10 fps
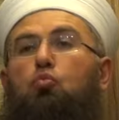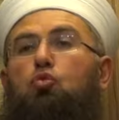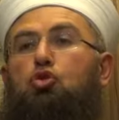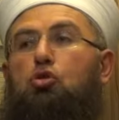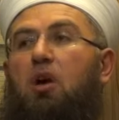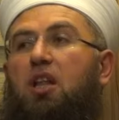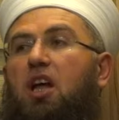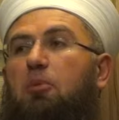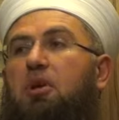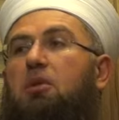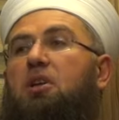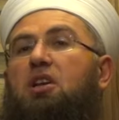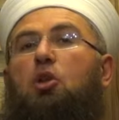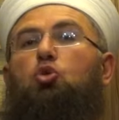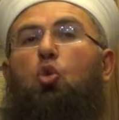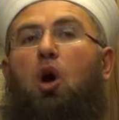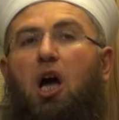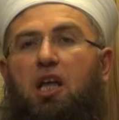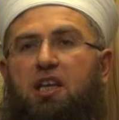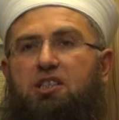Müslümanlar birbirine
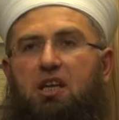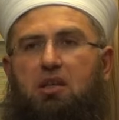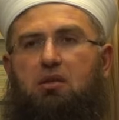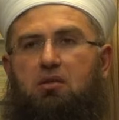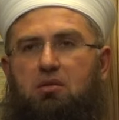dua edecek.